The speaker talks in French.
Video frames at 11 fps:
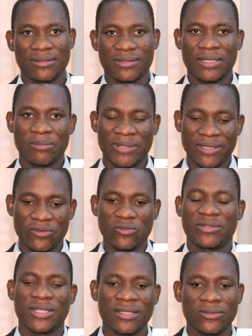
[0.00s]
Ça prend
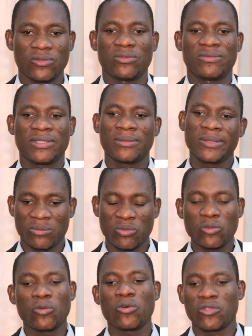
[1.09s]
du temps souvent
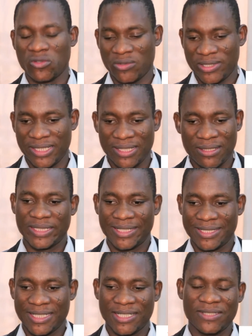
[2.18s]
pour cautionner
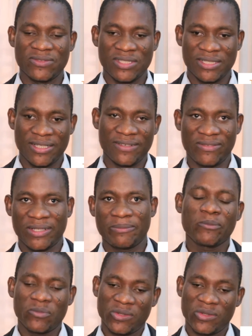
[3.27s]
les activités des femmes.